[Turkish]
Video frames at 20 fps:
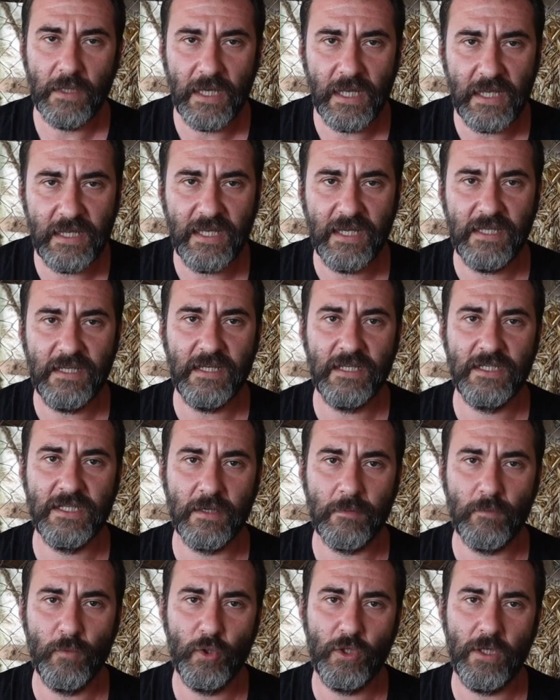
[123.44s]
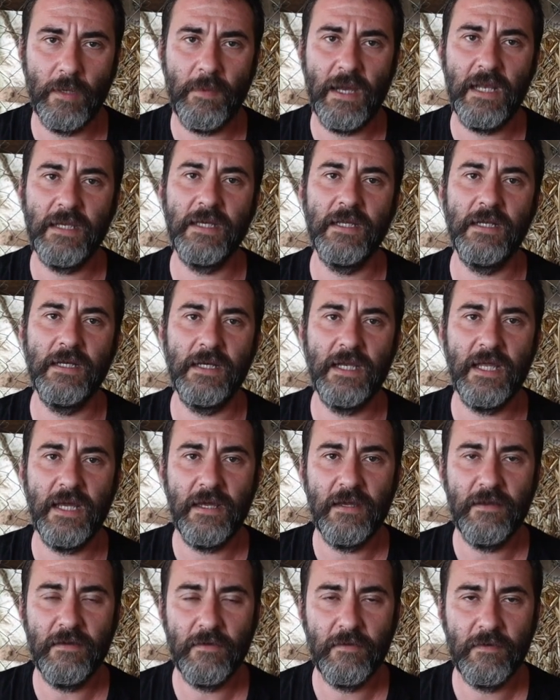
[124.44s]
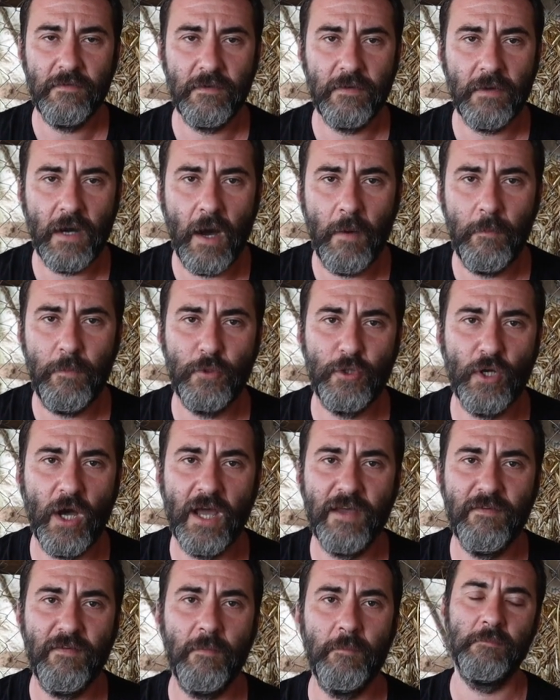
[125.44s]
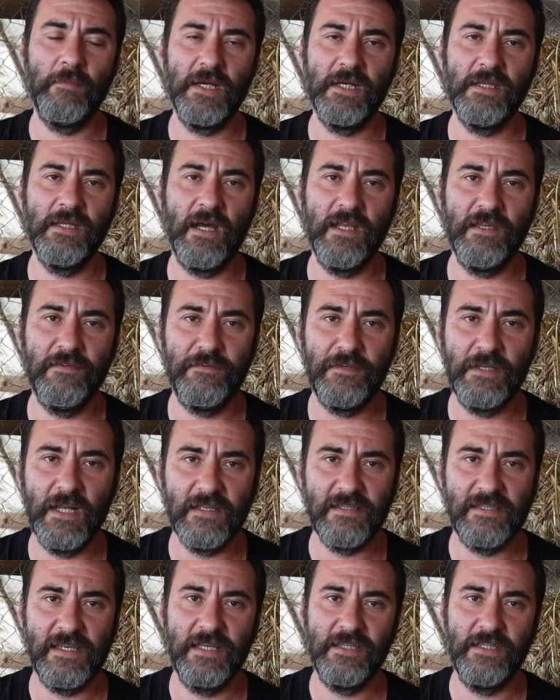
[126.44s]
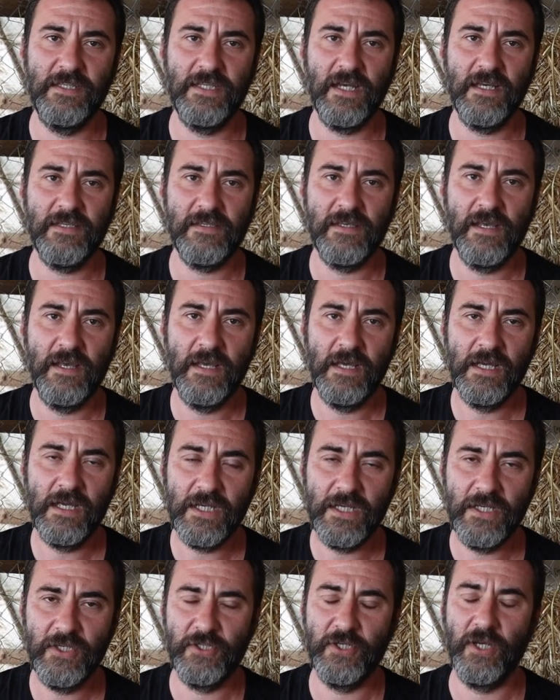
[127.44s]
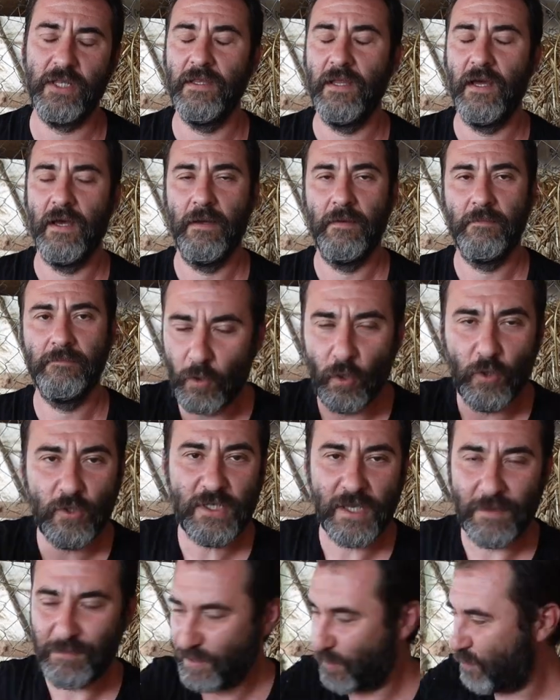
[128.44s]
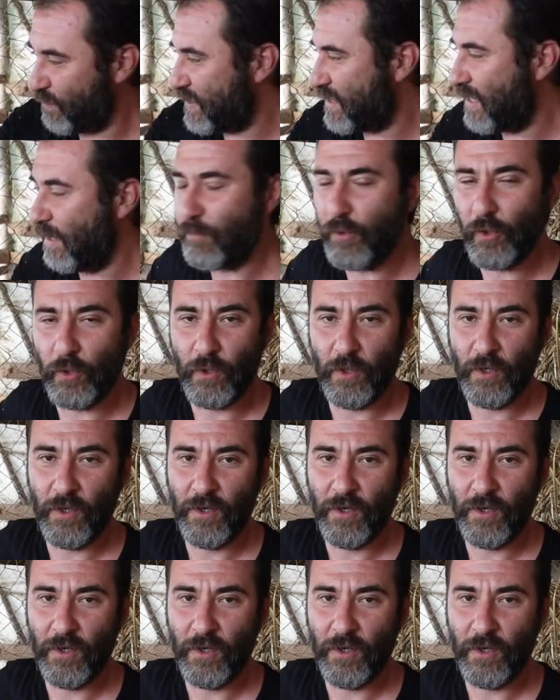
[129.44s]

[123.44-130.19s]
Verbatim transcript: elde edilecek muhtemel gelirle ampute hayvan barınağını finanse edeceğiz. İnşallah. Konseptimiz de bu.